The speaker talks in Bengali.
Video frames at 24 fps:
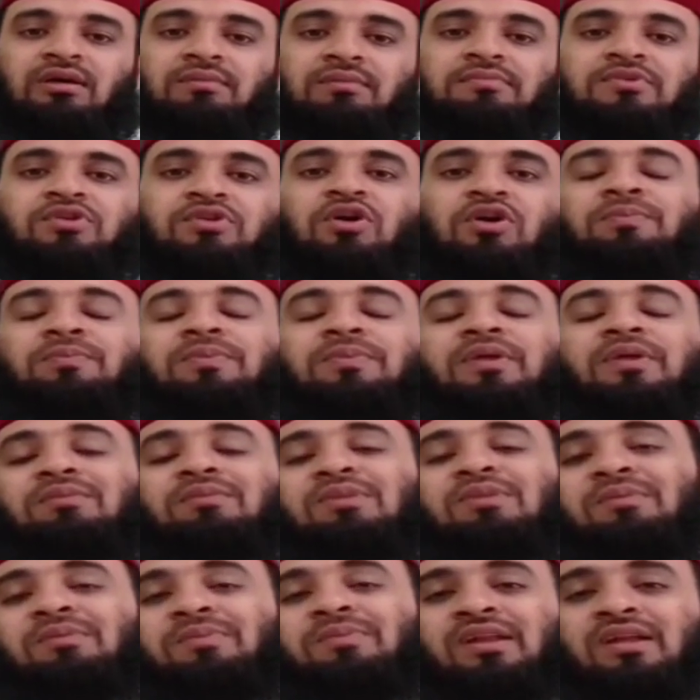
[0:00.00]
স্বপ্নের
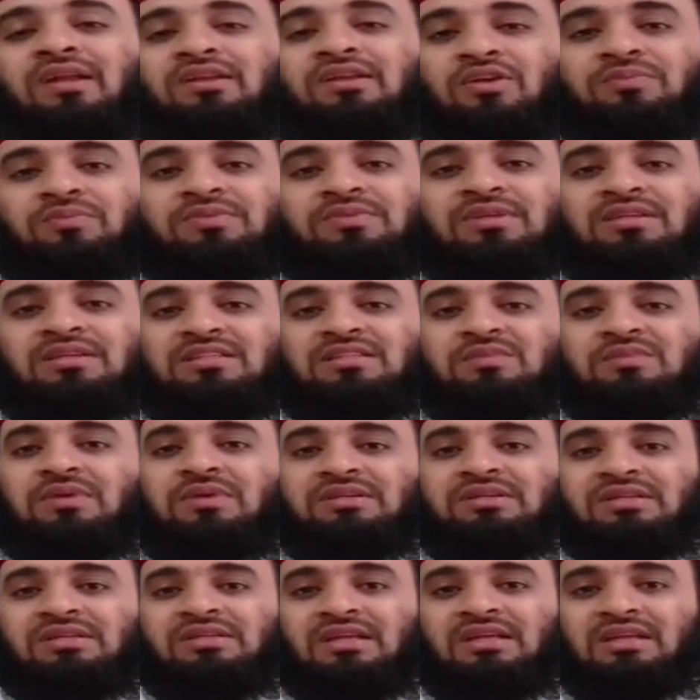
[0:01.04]
ব্যাপারে সবচেয়ে
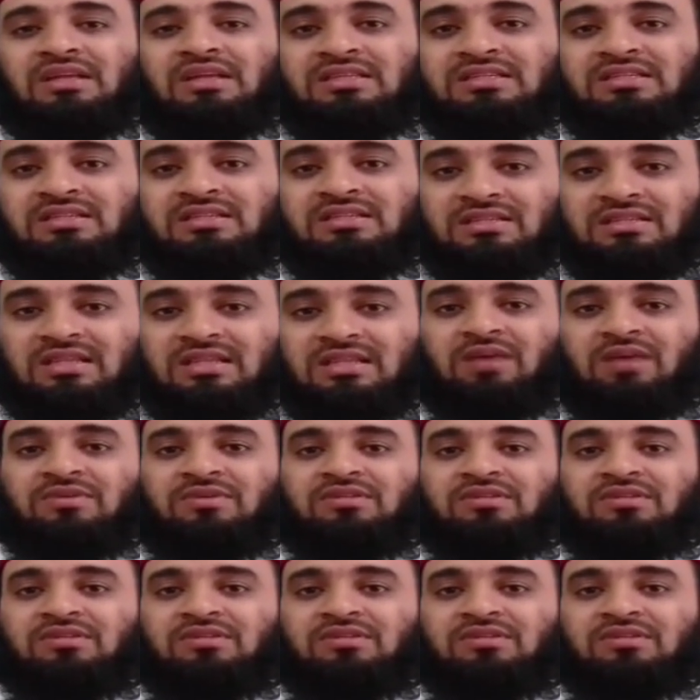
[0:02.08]
স্পেশালিস্ট সাহাবি